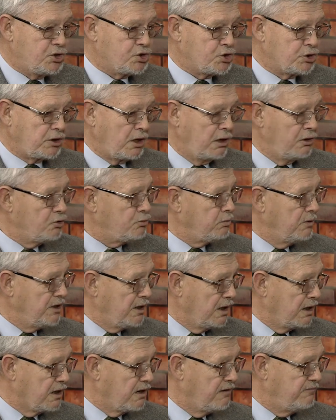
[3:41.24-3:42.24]
читают
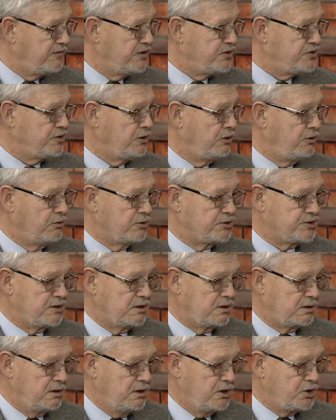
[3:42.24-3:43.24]
монографий
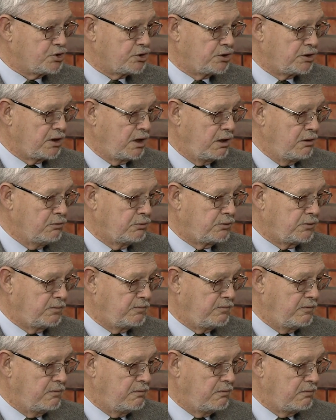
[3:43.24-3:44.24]
серьезных, не читают
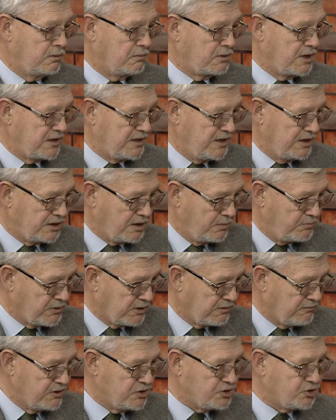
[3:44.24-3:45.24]
э, каких-то
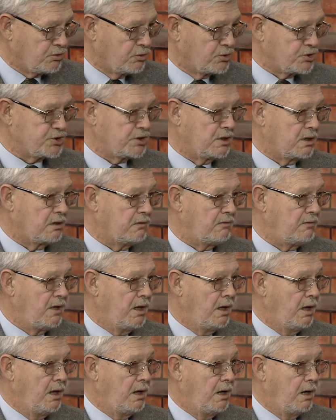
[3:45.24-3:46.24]
первоисточников.
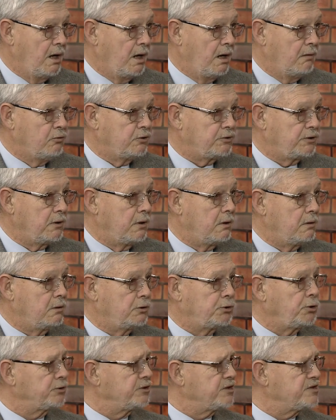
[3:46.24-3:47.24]
А вот
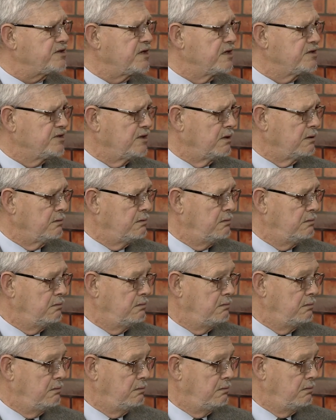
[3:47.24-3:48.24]
кто-то сказал –
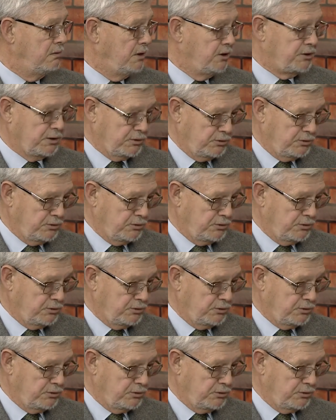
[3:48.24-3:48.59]
это